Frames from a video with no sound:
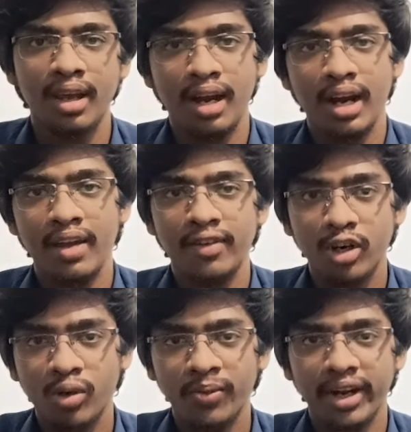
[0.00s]

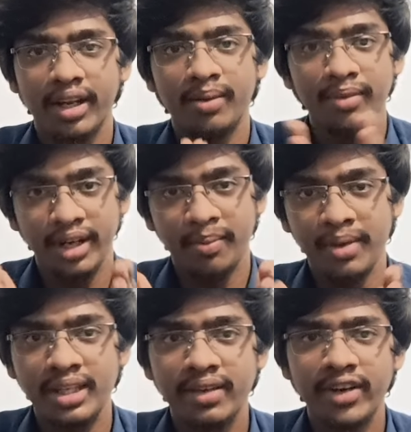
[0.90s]
அனைவருக்கும் வணக்கம்
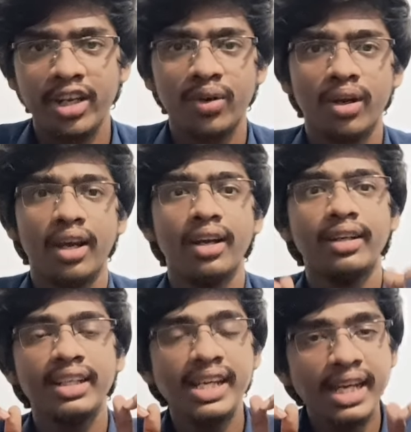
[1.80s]
நம்ம இந்த வீடியோவில்
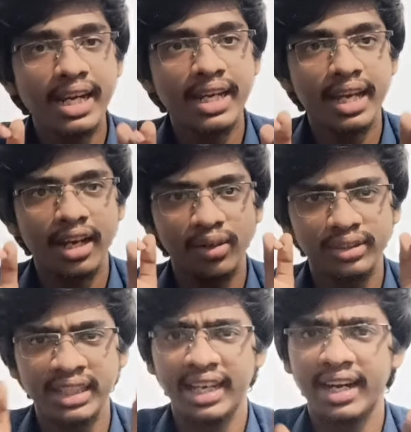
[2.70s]
டிஎன்இஏ
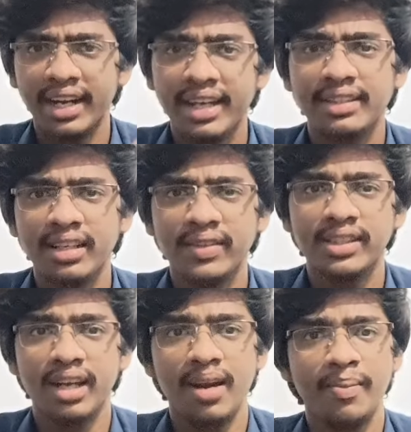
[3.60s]
கவுன்சிலிங் ரெண்டாயிரத்தி
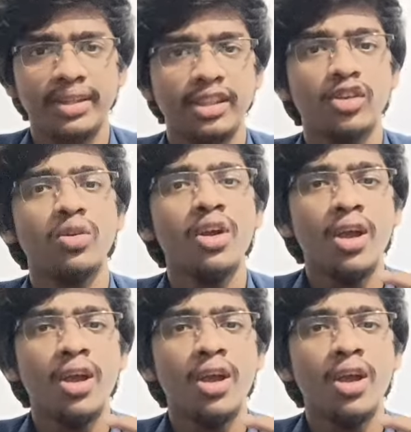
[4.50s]
இருபத்தி நாலு பற்றியும்